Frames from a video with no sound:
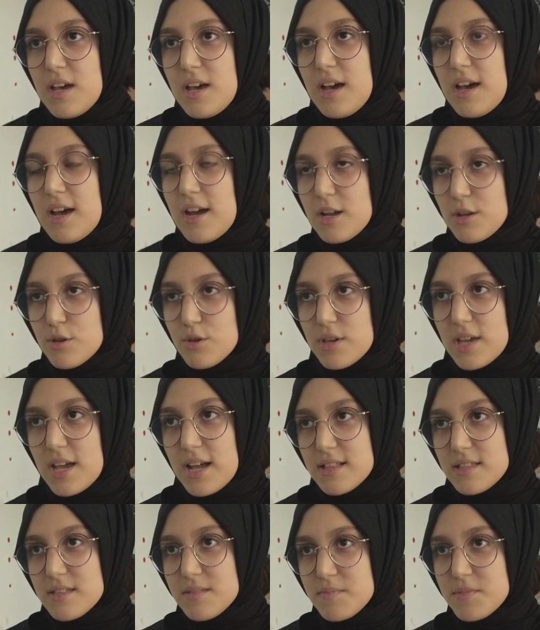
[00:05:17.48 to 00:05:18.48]
Her gün
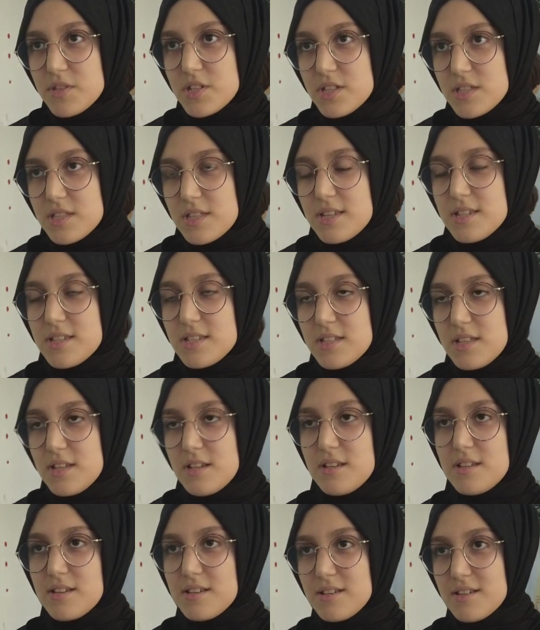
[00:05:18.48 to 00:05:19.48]
geldiğim için de işte
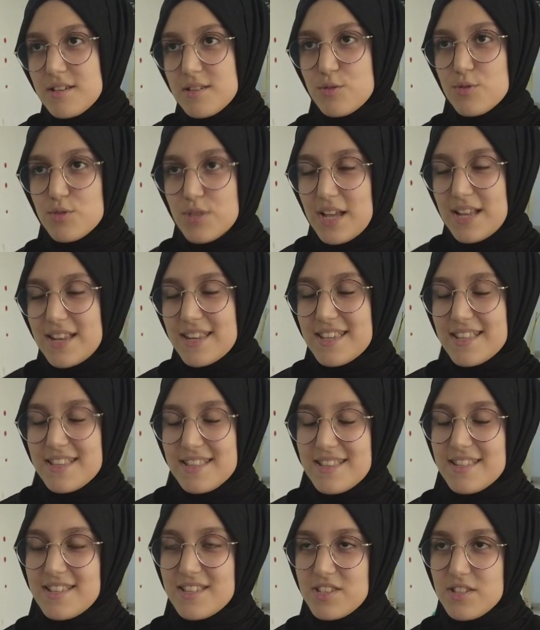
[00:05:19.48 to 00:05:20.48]
e, düzenli
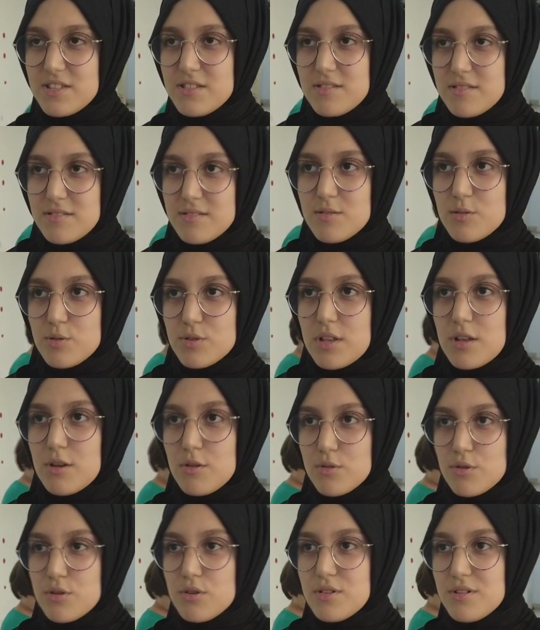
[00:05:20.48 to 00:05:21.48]
gittiği için güzel
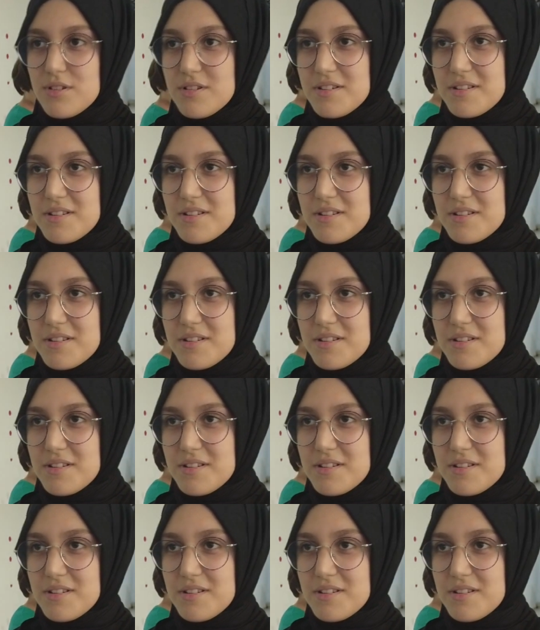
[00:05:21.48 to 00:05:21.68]
oluyor.